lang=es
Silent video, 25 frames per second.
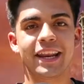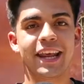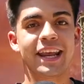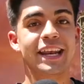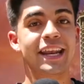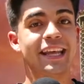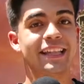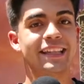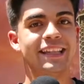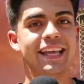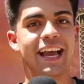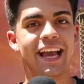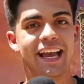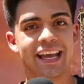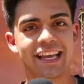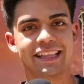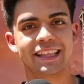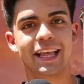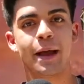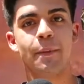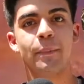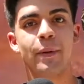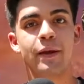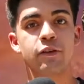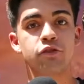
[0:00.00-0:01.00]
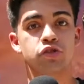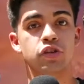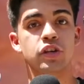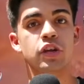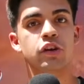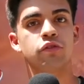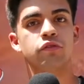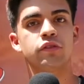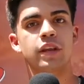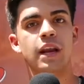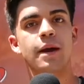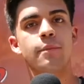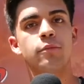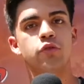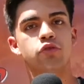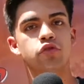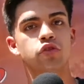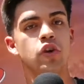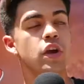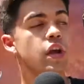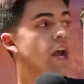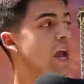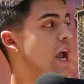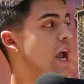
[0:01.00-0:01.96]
En esta etapa nos encontramos